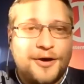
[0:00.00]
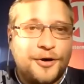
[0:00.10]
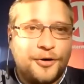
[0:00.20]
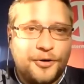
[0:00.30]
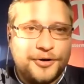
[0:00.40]

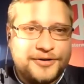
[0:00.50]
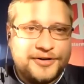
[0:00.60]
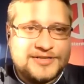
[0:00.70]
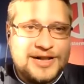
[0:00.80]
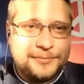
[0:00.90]
Und
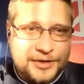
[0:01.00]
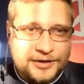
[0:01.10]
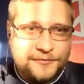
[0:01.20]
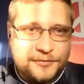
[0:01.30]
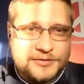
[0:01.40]
deshalb
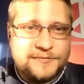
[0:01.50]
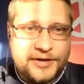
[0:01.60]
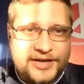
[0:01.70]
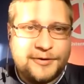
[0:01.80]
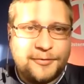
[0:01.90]
dachten wir uns,
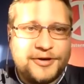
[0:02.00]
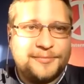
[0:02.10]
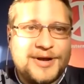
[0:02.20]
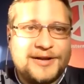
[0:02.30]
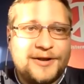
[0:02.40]
wir reden heute
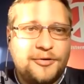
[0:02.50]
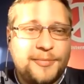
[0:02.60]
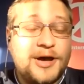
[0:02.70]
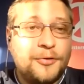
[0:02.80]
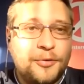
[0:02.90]
mal
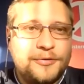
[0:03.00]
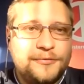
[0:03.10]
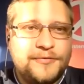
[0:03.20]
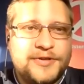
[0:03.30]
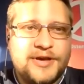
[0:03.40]
darüber
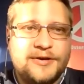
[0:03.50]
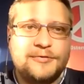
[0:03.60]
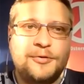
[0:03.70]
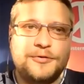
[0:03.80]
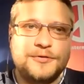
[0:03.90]
und wir
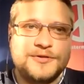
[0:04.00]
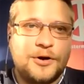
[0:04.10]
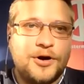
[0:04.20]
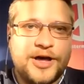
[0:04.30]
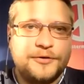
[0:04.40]
gucken uns
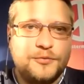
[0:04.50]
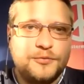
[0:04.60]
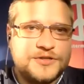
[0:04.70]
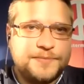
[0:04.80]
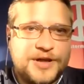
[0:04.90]
auch ein
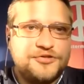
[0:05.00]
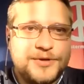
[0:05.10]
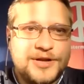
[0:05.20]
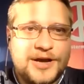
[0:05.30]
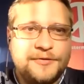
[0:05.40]
gutes
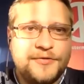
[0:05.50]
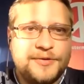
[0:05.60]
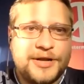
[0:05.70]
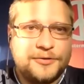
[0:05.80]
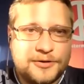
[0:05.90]
Beispiel an, wie
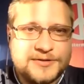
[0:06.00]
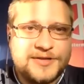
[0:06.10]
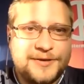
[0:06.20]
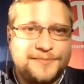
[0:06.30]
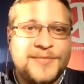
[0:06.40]
man
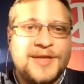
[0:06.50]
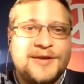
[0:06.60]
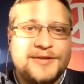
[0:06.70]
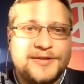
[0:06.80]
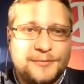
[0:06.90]
trotzdem
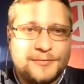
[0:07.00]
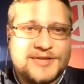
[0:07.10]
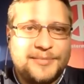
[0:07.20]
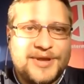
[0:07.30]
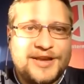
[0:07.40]
die
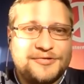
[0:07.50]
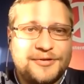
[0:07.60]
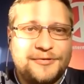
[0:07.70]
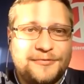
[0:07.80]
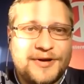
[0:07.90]

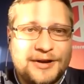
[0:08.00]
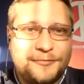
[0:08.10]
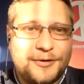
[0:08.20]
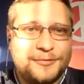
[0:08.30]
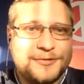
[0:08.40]
Ostermärsche
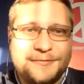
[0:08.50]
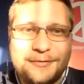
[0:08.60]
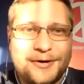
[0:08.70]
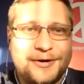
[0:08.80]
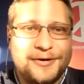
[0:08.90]

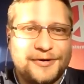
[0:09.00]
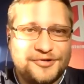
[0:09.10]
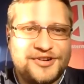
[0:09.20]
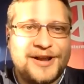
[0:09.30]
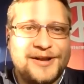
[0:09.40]
verantwortungsvoll
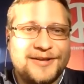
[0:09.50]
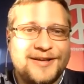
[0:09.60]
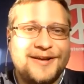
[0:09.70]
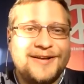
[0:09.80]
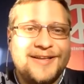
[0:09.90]
gestalten kann.